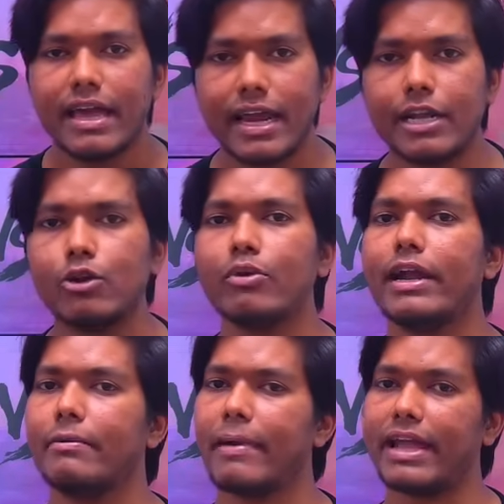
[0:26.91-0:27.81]
हेड टू
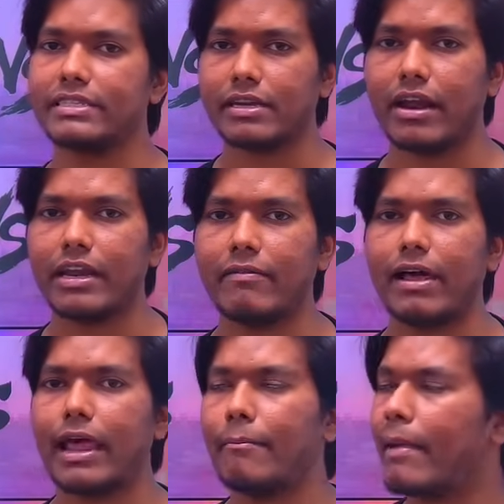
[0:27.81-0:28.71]
हेड मैच रहने
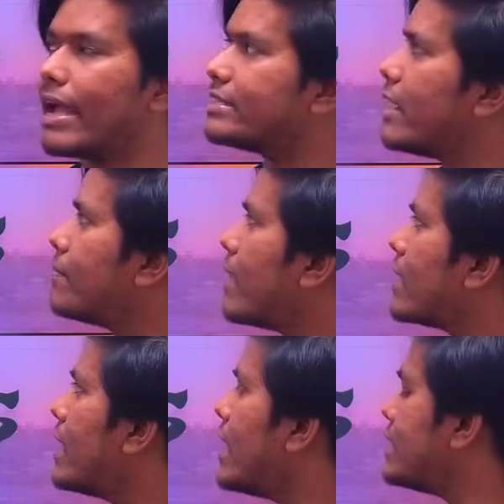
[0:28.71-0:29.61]
वाला है मैच आपका
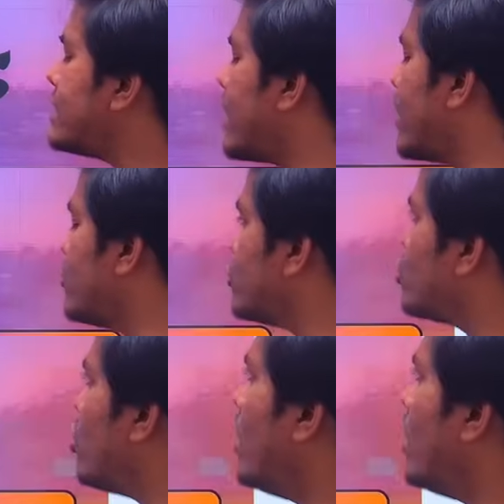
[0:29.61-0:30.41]
खेला जाएगा दोस्तों